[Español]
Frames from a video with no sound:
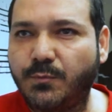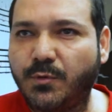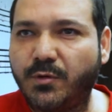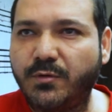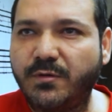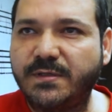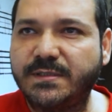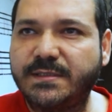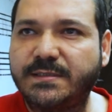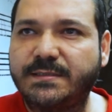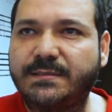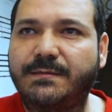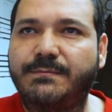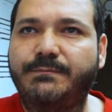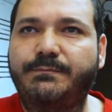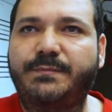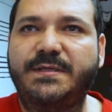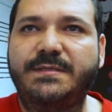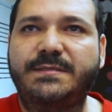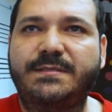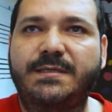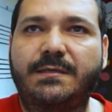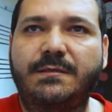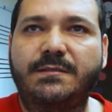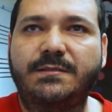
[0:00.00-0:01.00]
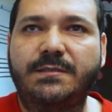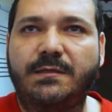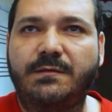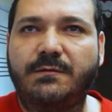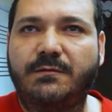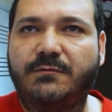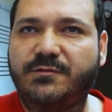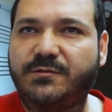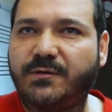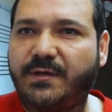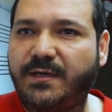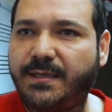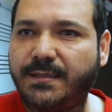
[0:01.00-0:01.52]
módulos están pensados en
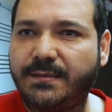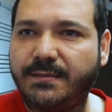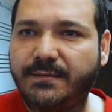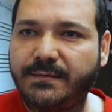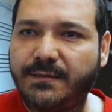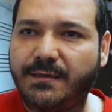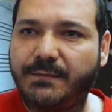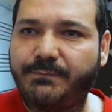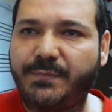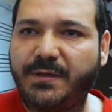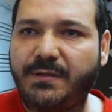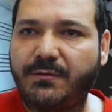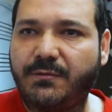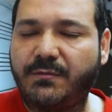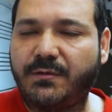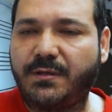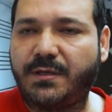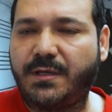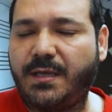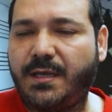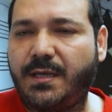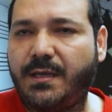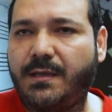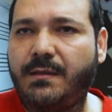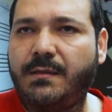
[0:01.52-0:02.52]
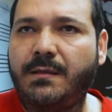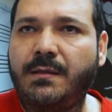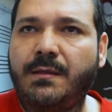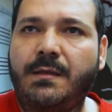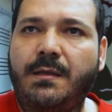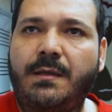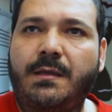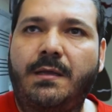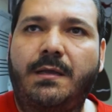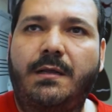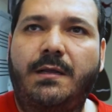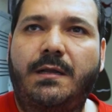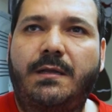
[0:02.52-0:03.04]
los orígenes de la pedagogía,
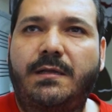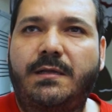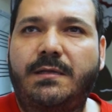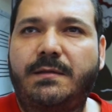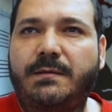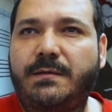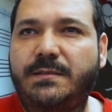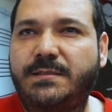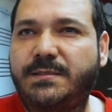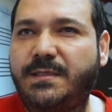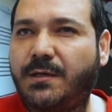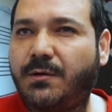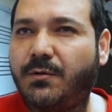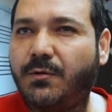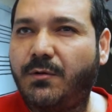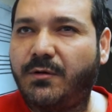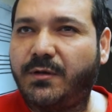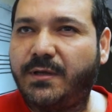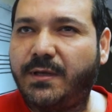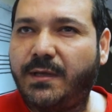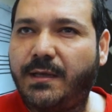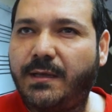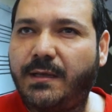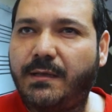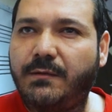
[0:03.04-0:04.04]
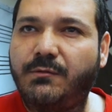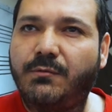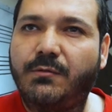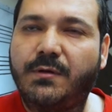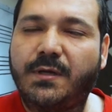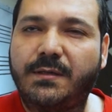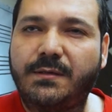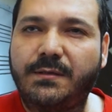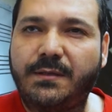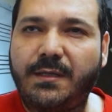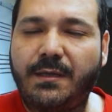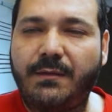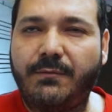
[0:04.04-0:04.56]
eh, psicología
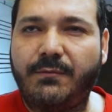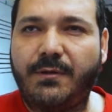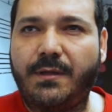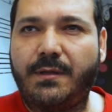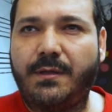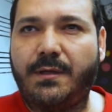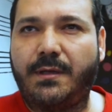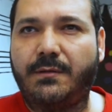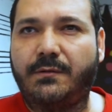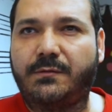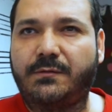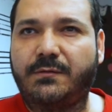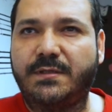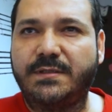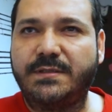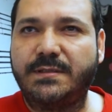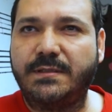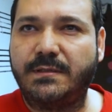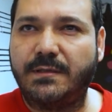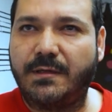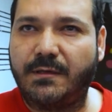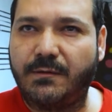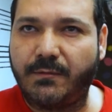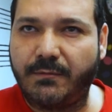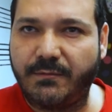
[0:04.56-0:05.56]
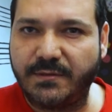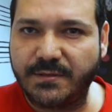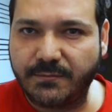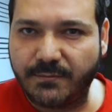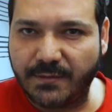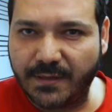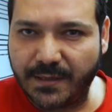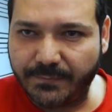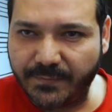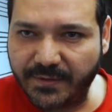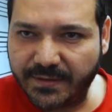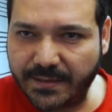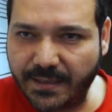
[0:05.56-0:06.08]
educativa, el otro es la nueva
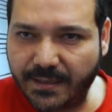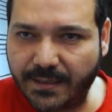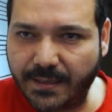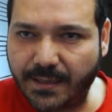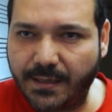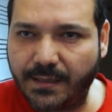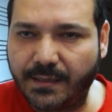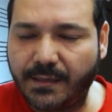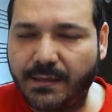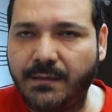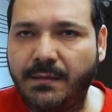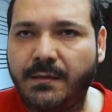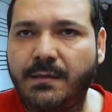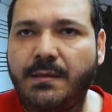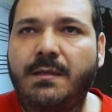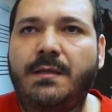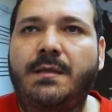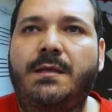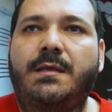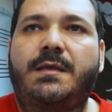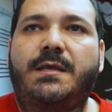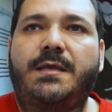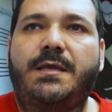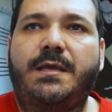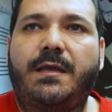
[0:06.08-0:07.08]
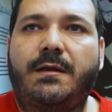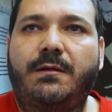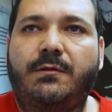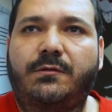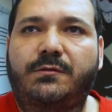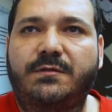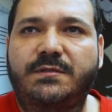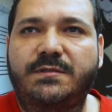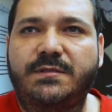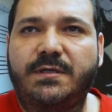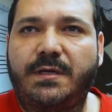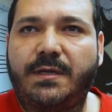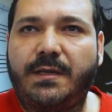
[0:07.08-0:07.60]
escuela mexicana y el
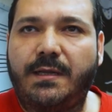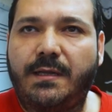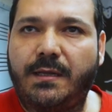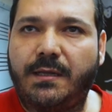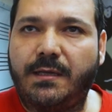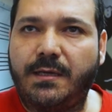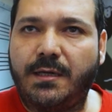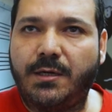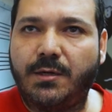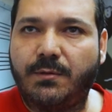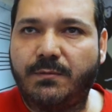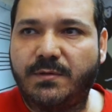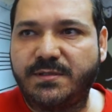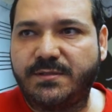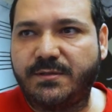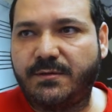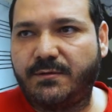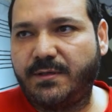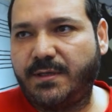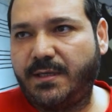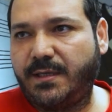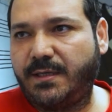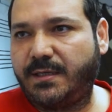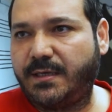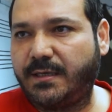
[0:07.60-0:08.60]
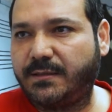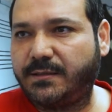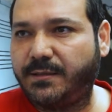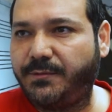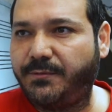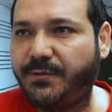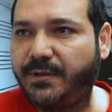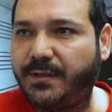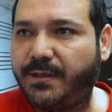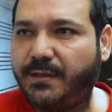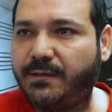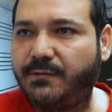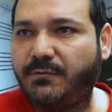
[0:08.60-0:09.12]
otro sería innovación y
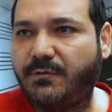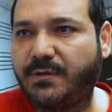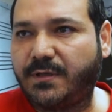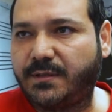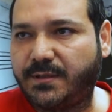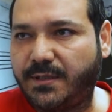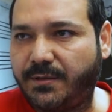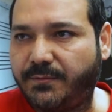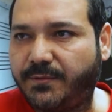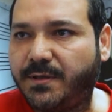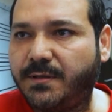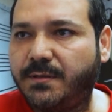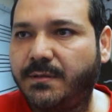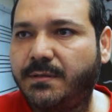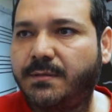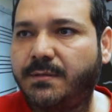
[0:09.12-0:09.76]
creatividad educativa.